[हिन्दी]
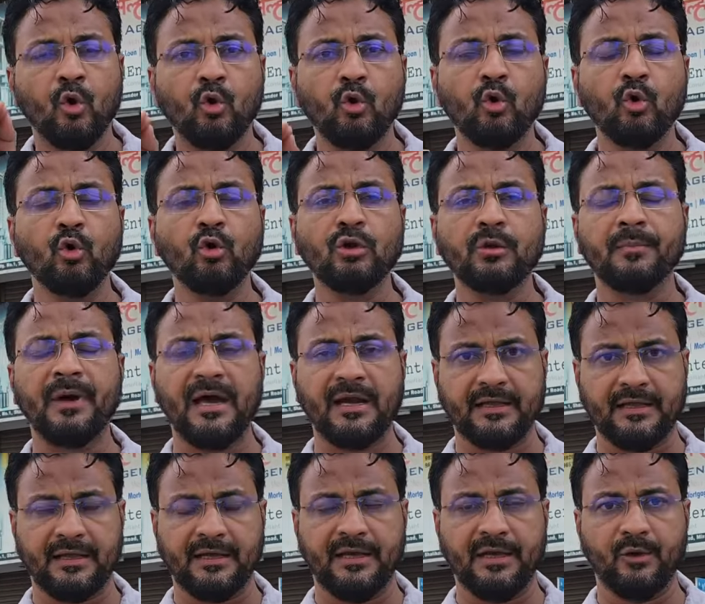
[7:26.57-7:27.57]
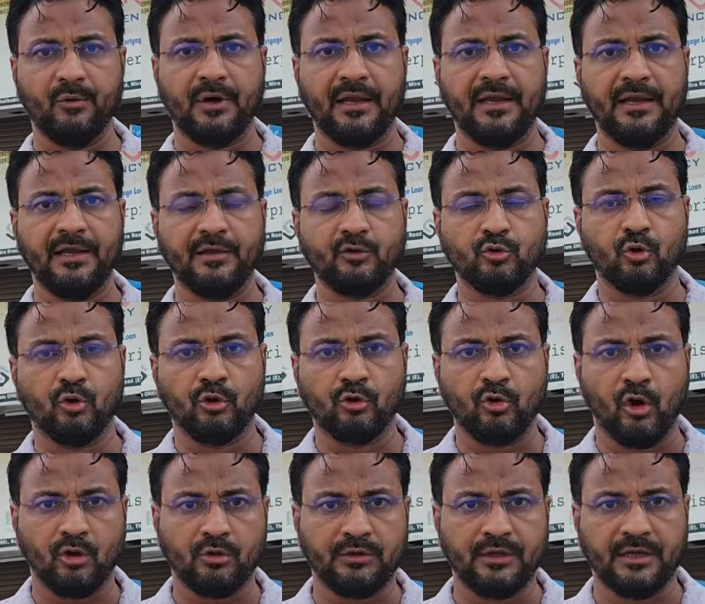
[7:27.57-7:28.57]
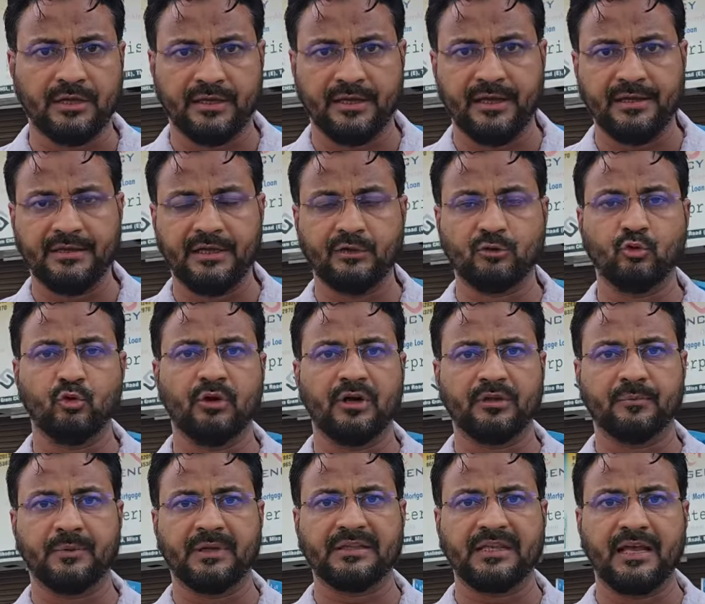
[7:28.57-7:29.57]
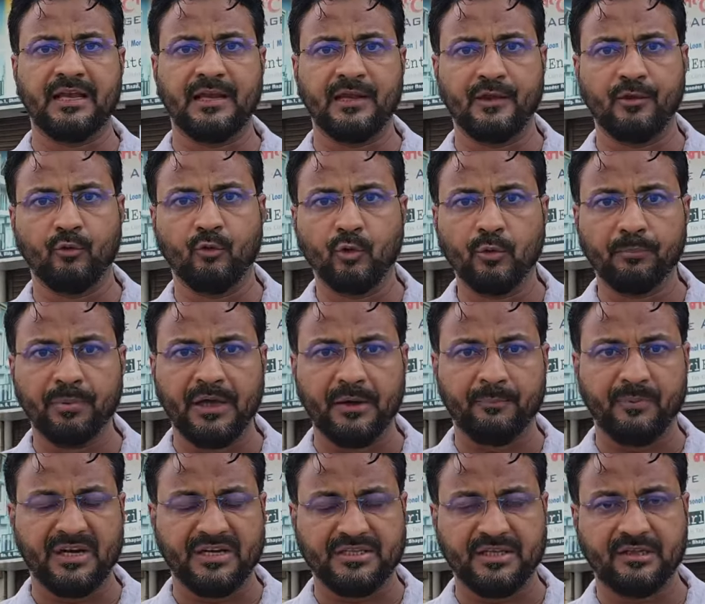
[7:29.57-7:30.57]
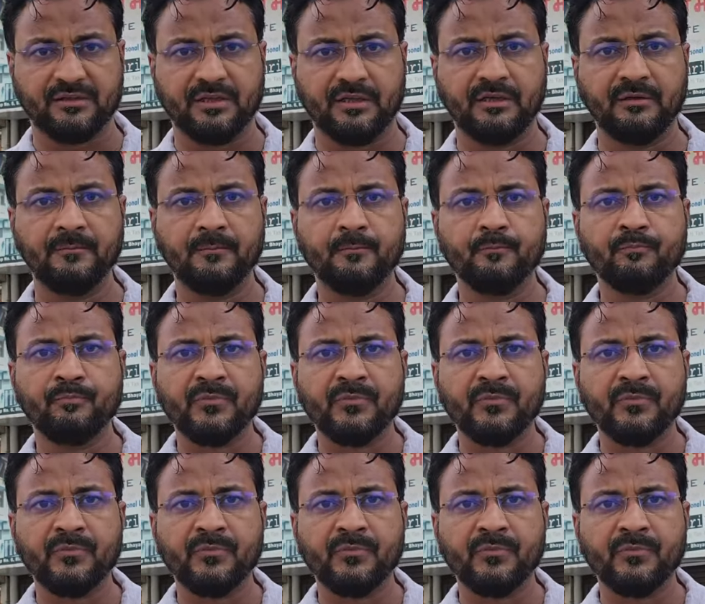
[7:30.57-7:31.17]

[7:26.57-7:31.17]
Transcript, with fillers: लूटमार करने वाले जो डॉक्टर है या जो अस्पताल है उन पर प्रशासन